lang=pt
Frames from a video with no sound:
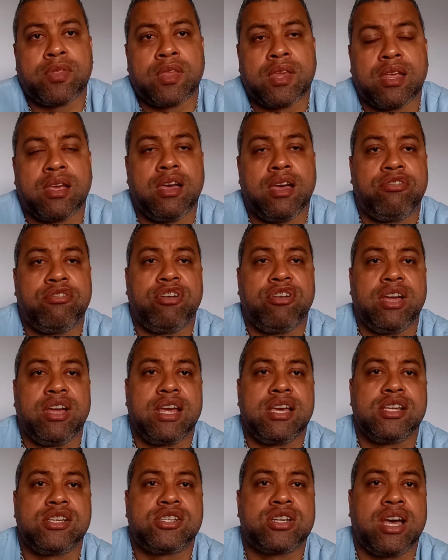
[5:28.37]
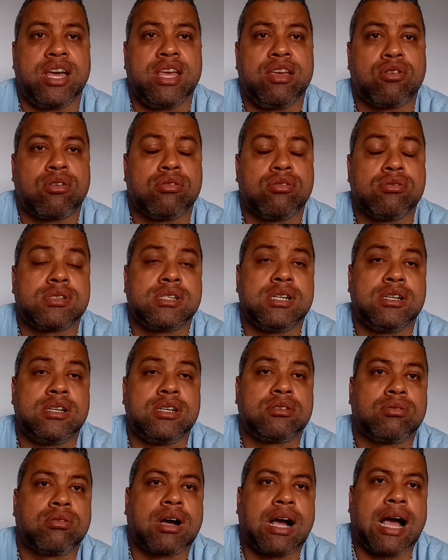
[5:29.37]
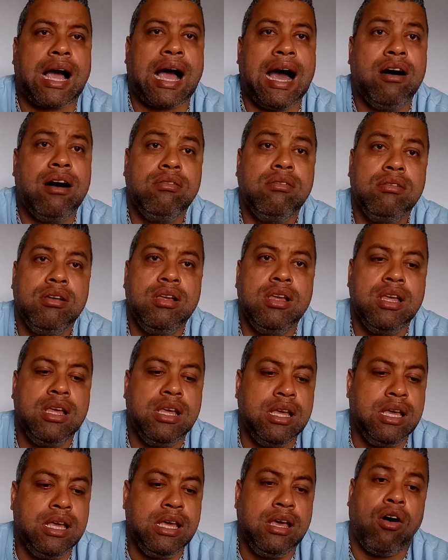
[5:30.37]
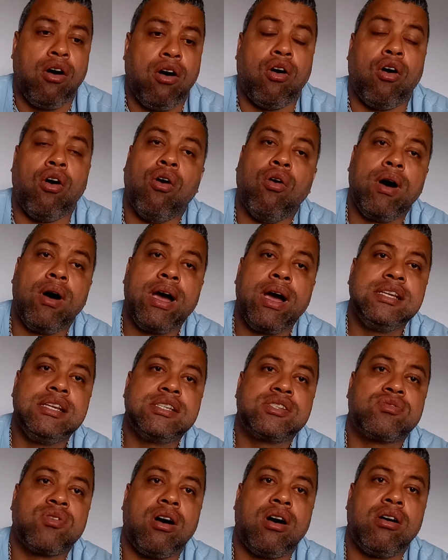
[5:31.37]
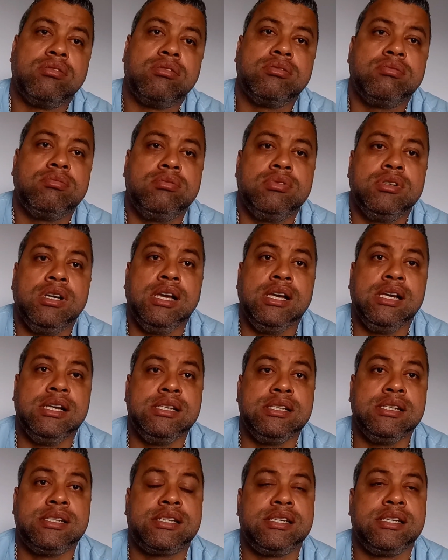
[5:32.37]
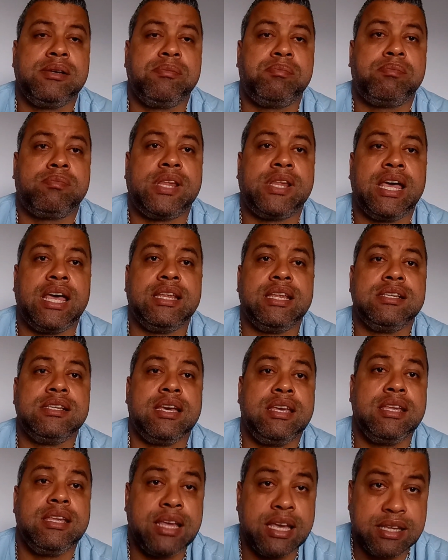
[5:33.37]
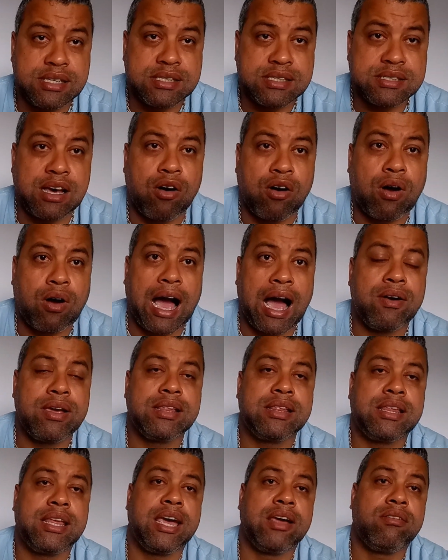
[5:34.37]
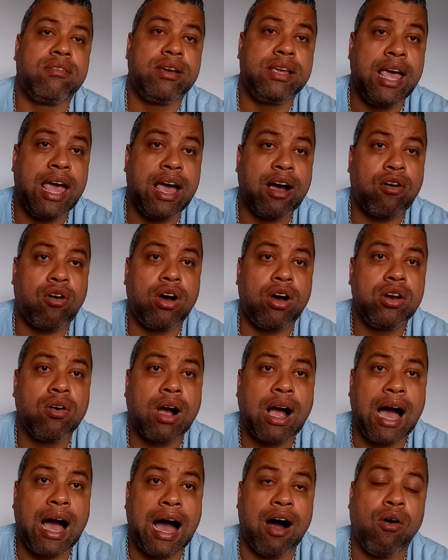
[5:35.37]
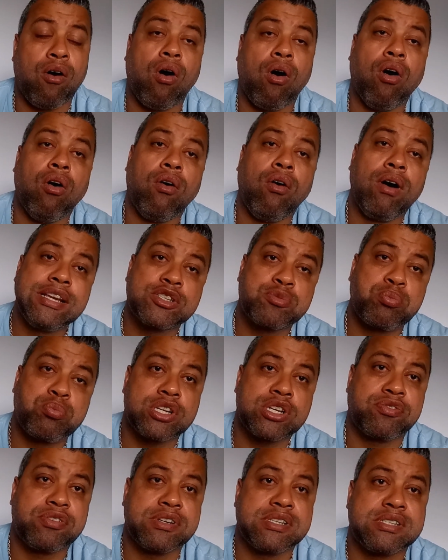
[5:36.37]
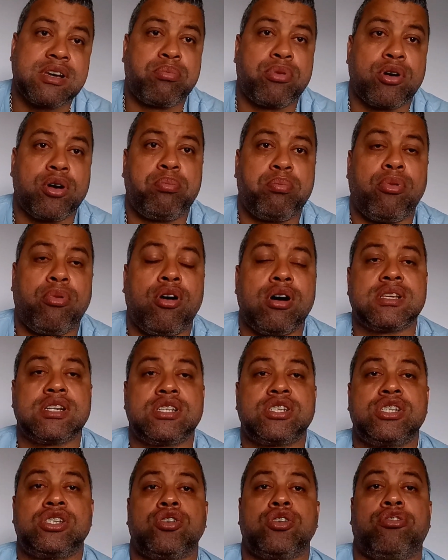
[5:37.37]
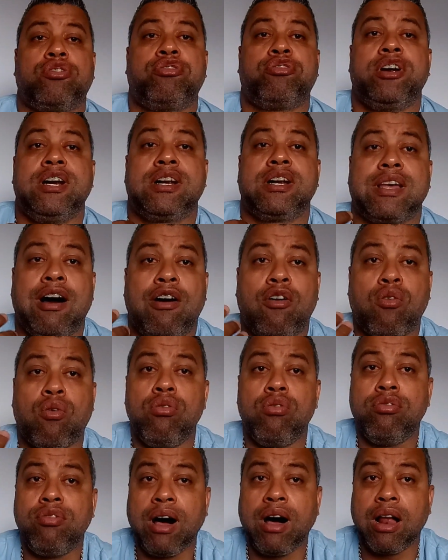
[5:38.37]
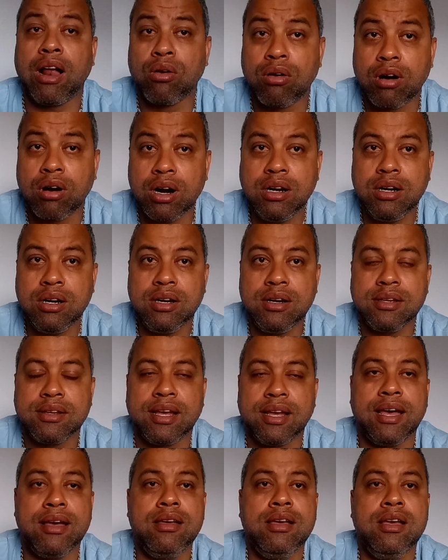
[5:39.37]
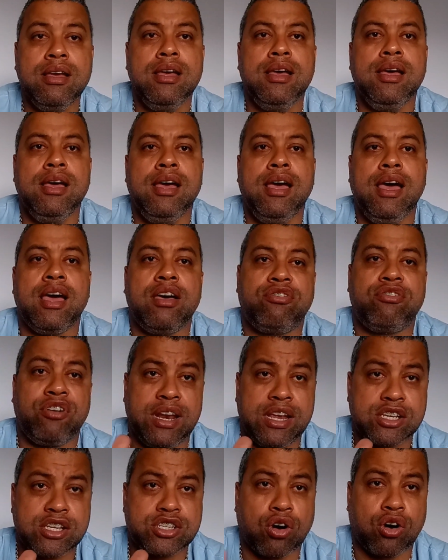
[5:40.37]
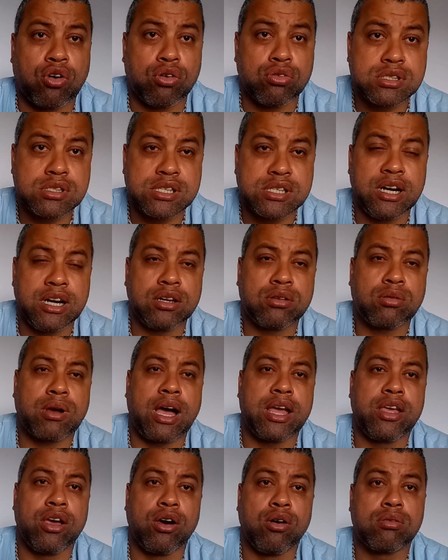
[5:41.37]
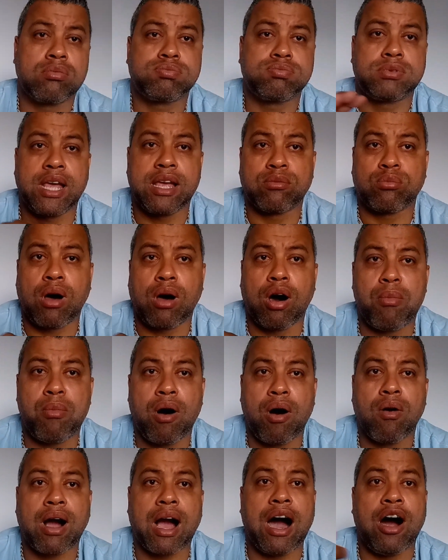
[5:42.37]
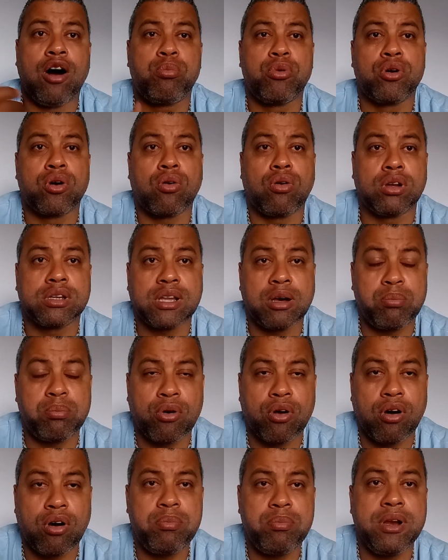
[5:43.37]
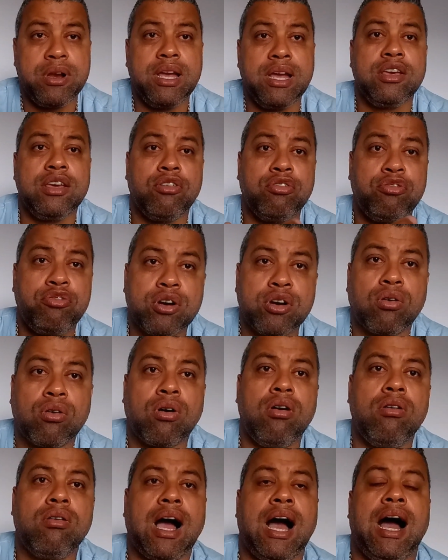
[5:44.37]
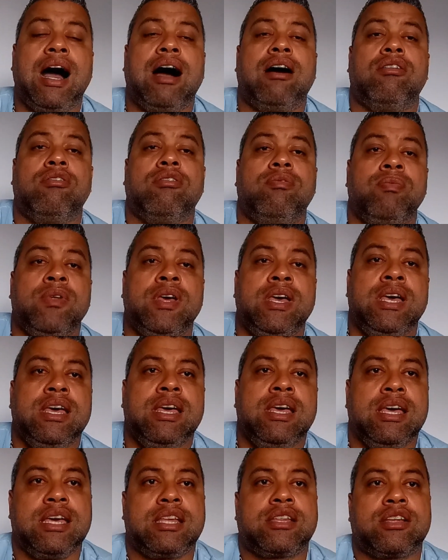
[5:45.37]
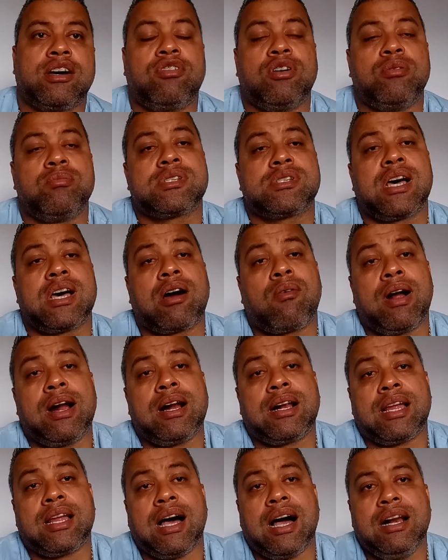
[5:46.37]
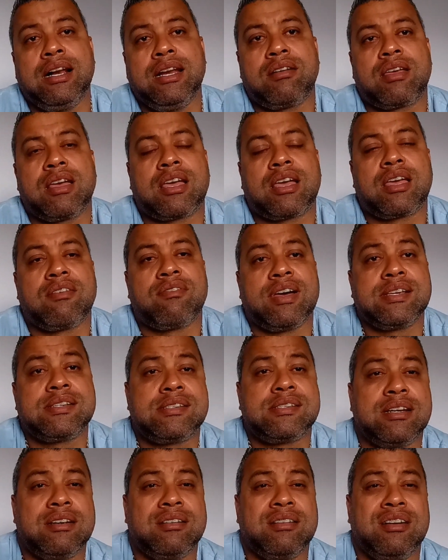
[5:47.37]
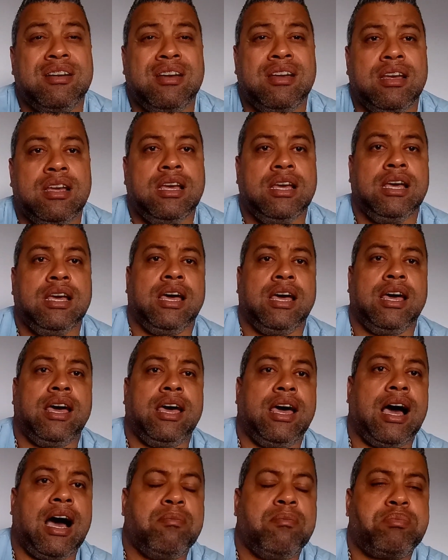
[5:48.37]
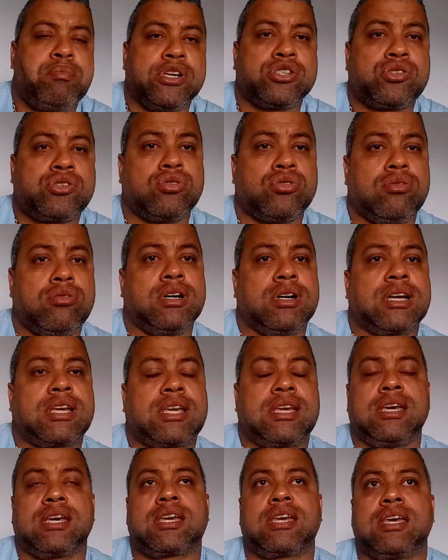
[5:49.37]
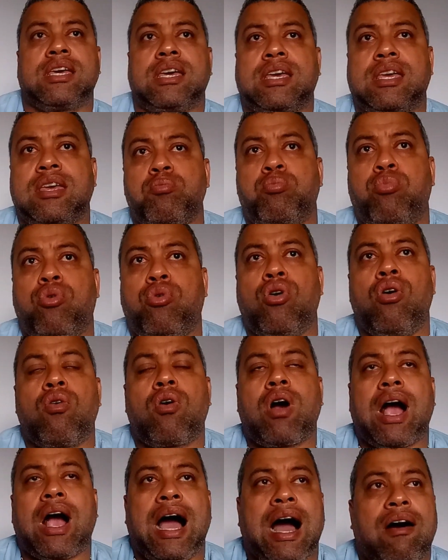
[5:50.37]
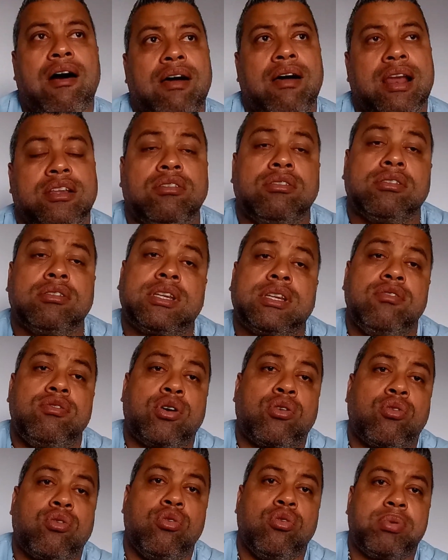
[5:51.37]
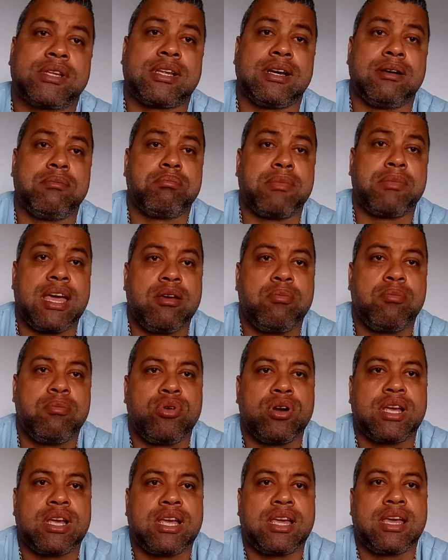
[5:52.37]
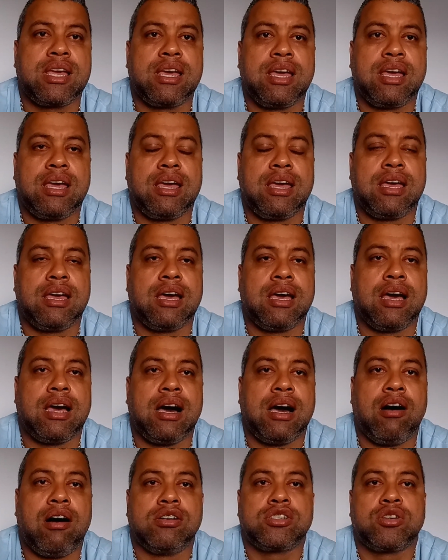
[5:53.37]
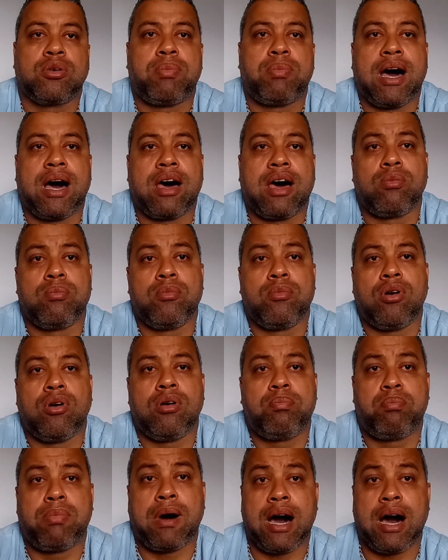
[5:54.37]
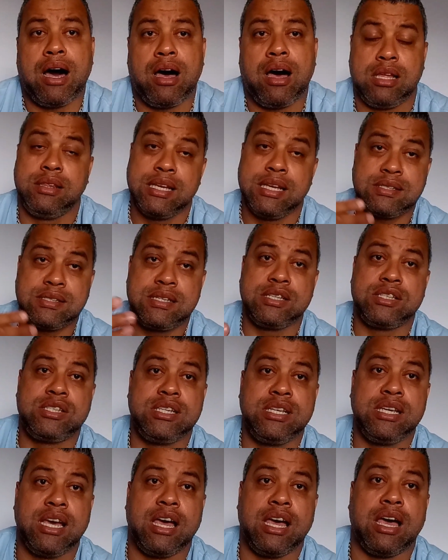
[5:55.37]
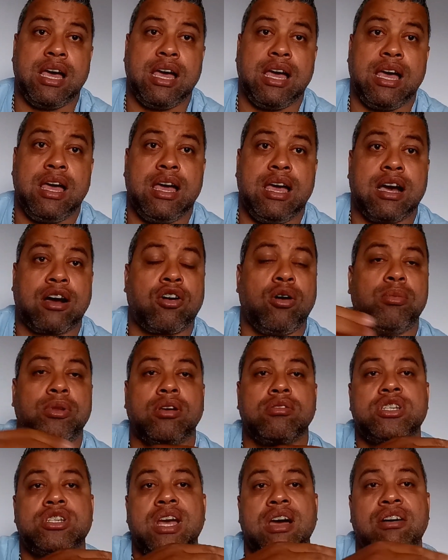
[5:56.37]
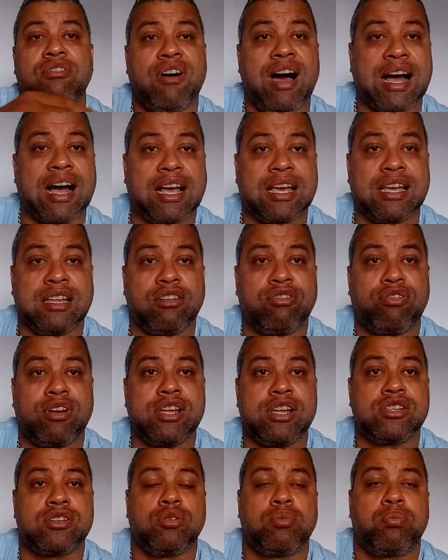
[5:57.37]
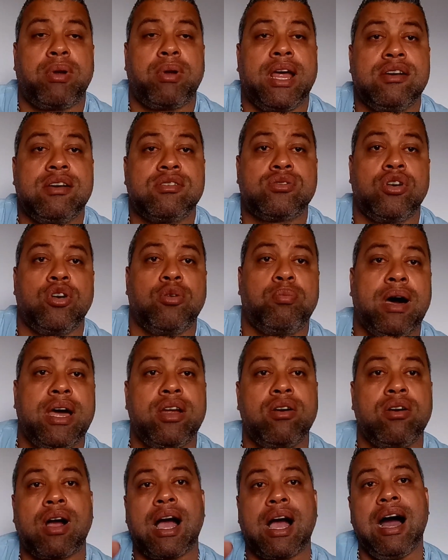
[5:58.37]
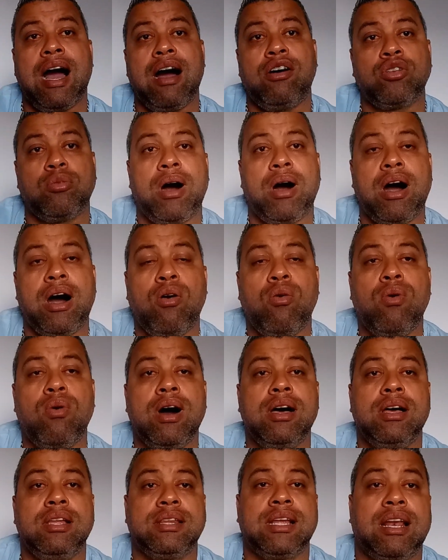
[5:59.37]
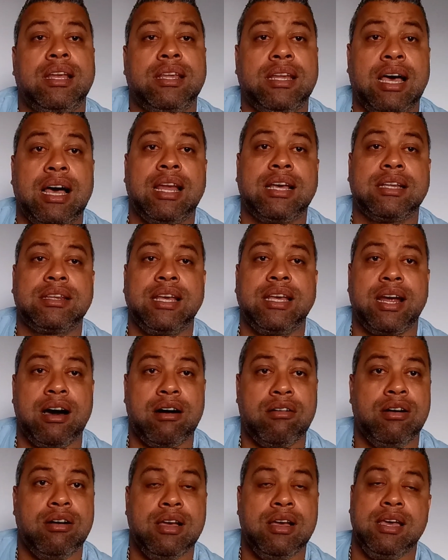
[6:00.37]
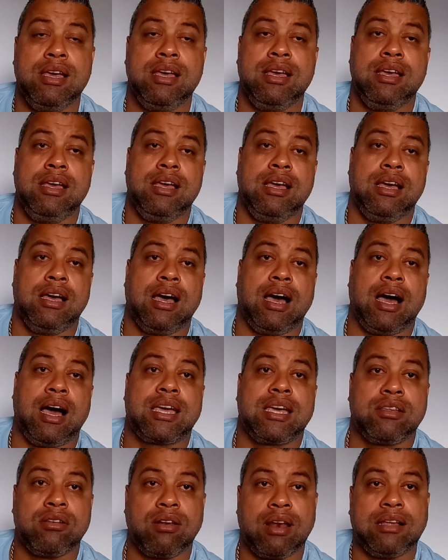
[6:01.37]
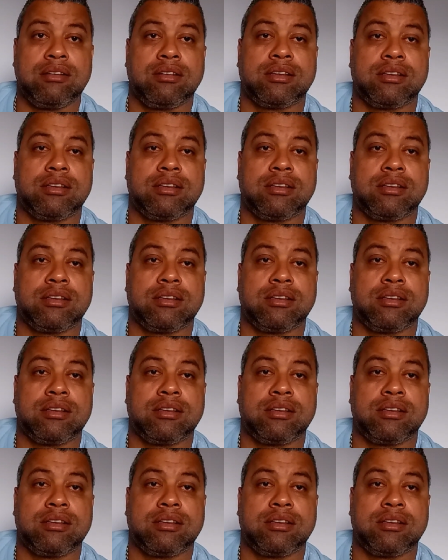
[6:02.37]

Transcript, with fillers: Referente aí o conserto do carro, ou eles vão te indenizar o carro inteiro e recolhe o carro. Ou eles podem fazer a proposta de te ofertar algum valor, né? Referente ao conserto, que aí eu tento arrumar o carro por conta própria e eu fico com o carro. Então vamos aguardar né, o que, que vai ser. É, a pessoa que, que, que, empurrou o carro, ela não teve culpa também, porque aonde eu paro. Pa, nesse dia, é, como não tinha vaga aqui na frente do prédio, eu parei o carro numa rua na, na lateral aqui do lado da